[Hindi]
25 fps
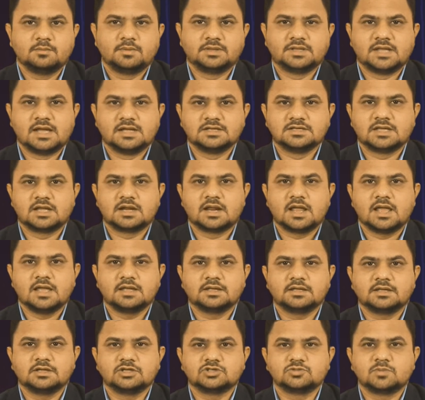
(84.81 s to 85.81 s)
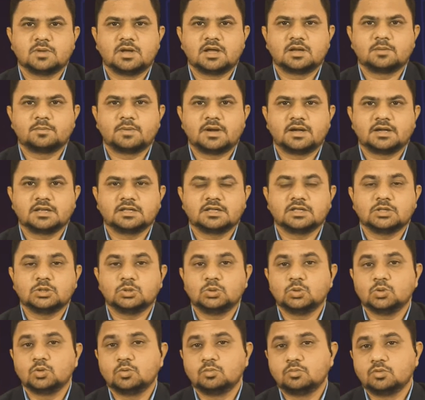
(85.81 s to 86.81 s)
बताया जा रहा है कि इस बार पार्टी के
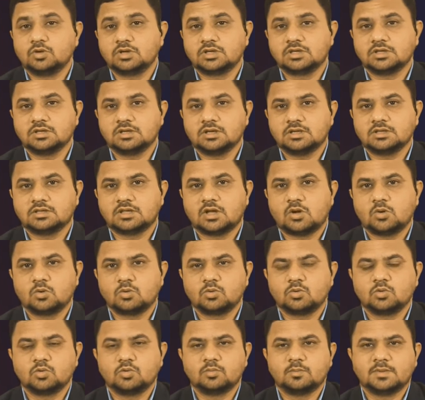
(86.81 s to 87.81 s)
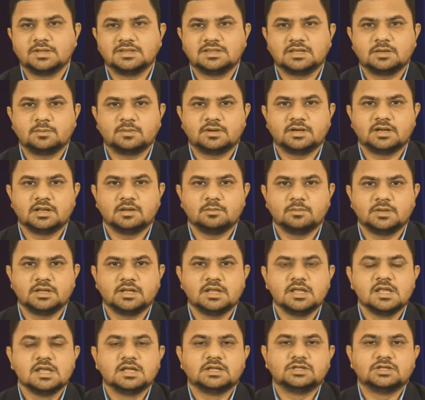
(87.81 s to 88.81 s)
दो मुख्य नेताओं को मंत्रिमंडल में